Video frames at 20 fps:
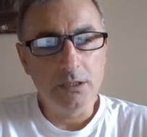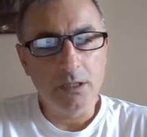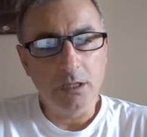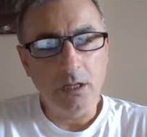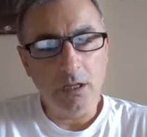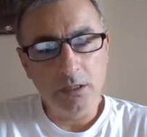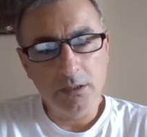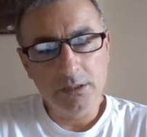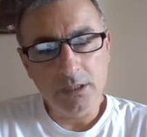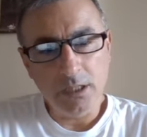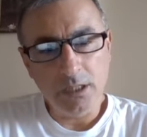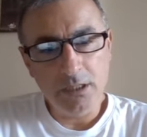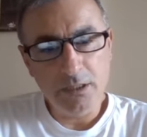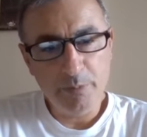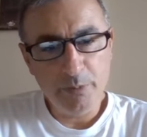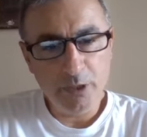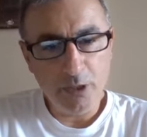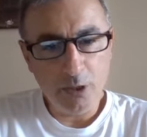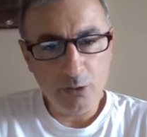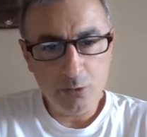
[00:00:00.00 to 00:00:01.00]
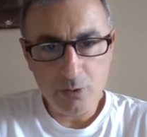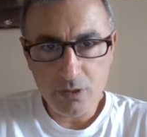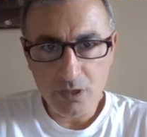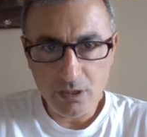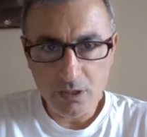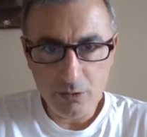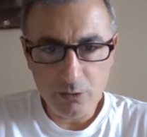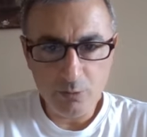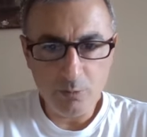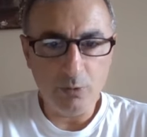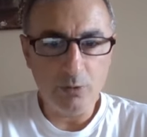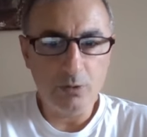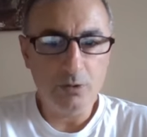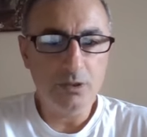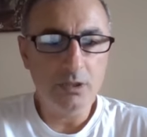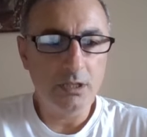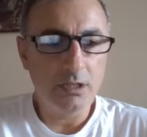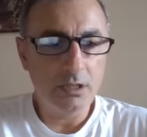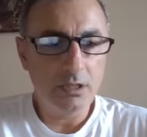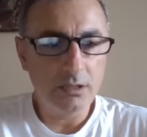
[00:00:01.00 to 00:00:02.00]
6 e, aylık bilançosu henüz
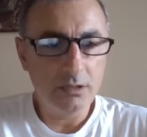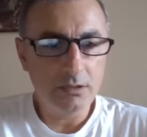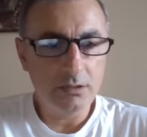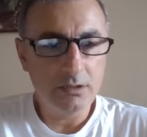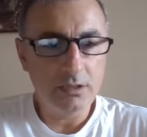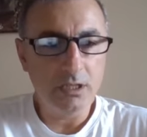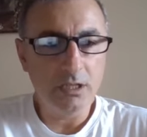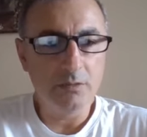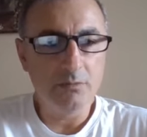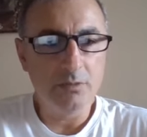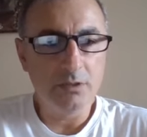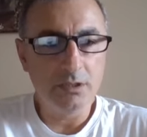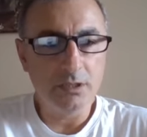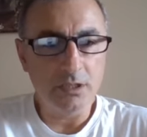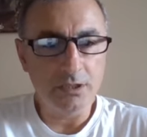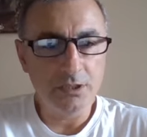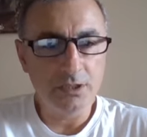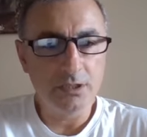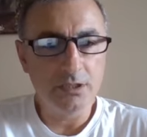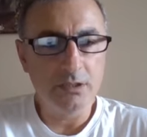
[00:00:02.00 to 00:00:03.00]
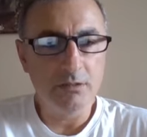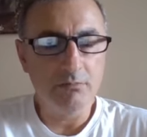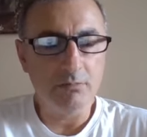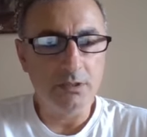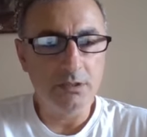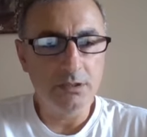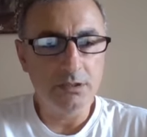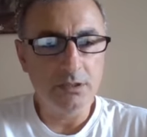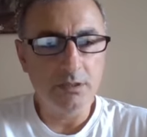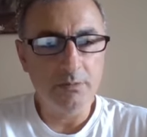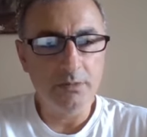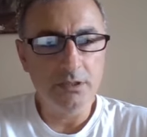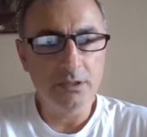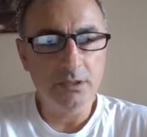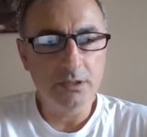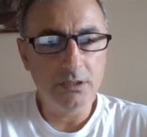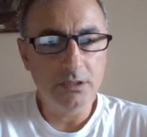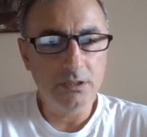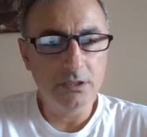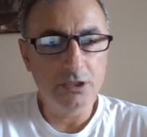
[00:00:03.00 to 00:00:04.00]
borsaya gelmedi, açıklanmadı ama
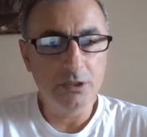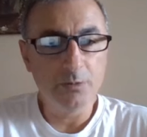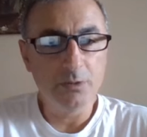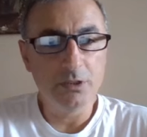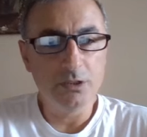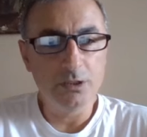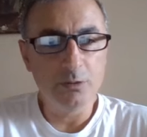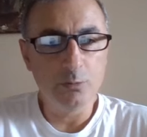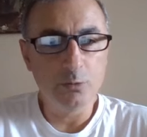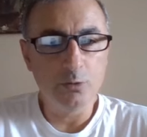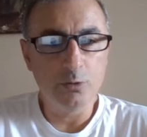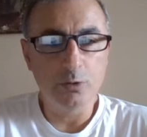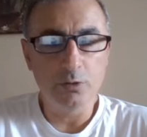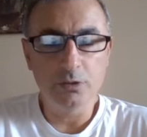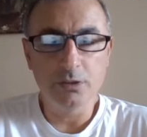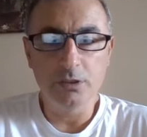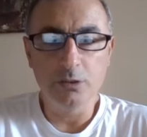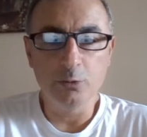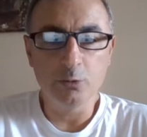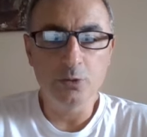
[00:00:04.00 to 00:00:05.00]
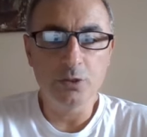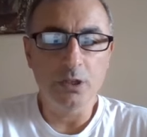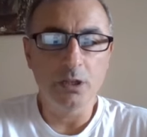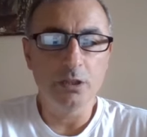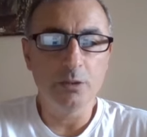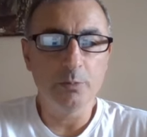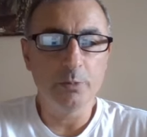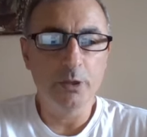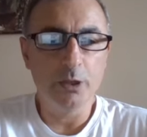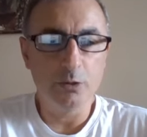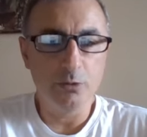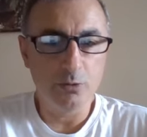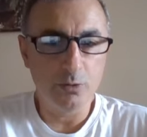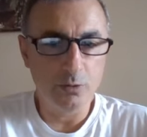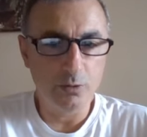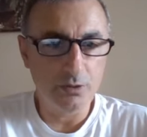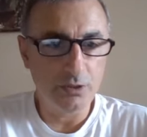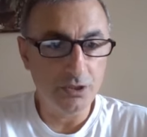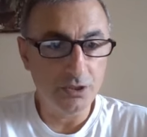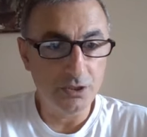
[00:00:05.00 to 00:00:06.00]
2024 e, yılı 3 aylık
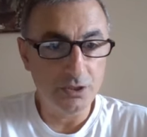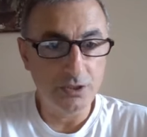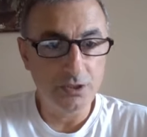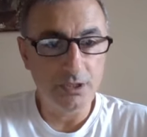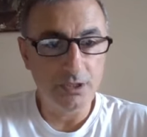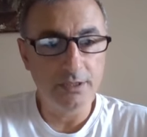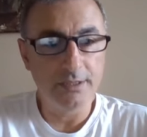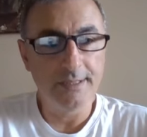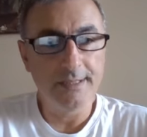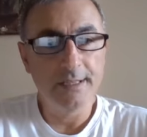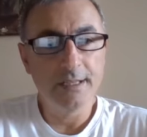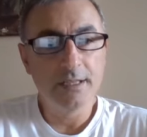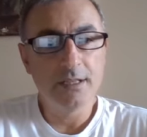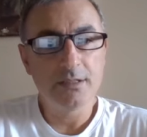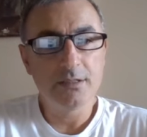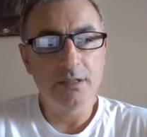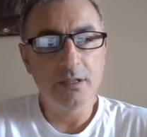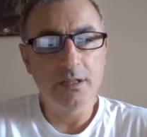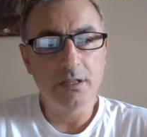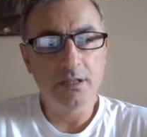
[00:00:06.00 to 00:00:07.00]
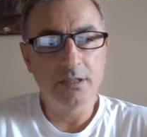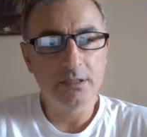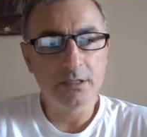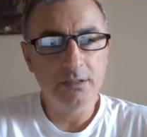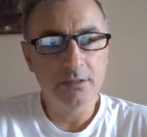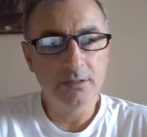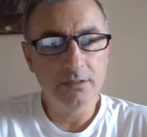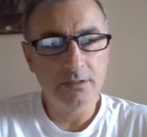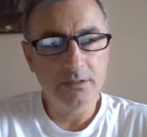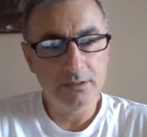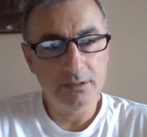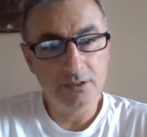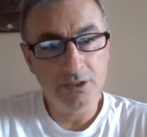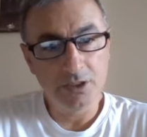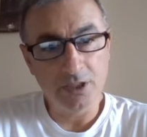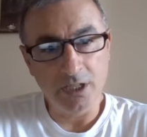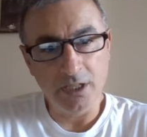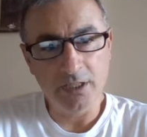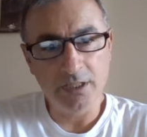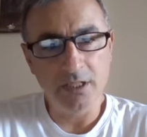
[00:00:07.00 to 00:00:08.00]
bilançosunda şirket zarardan
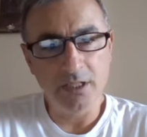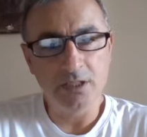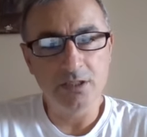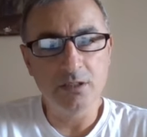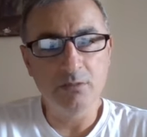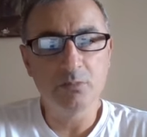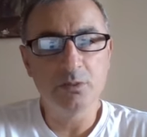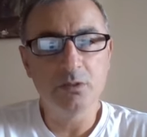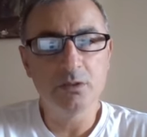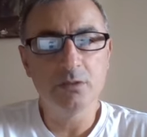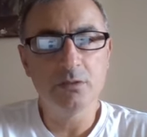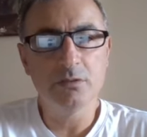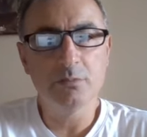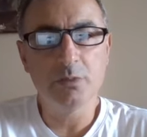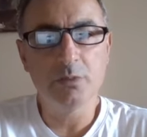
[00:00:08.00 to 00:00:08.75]
kara geçen bir